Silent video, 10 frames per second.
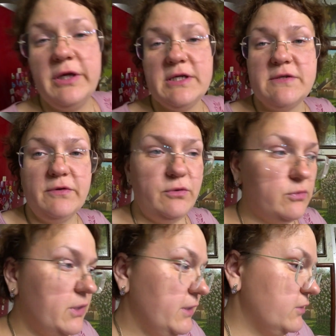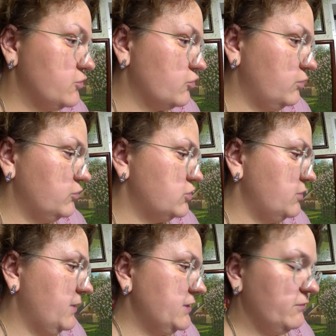я свою тарелочку буду
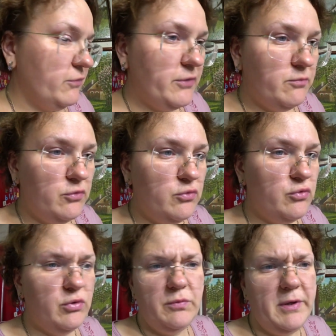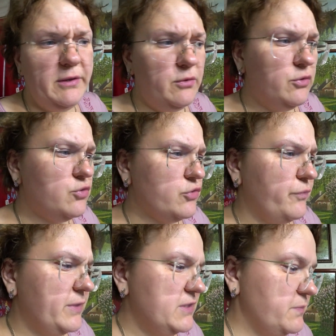снимать, его не буду. Но мы одно и то же, в
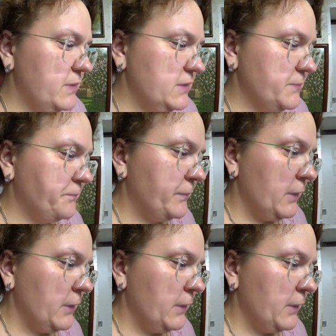принципе, едим.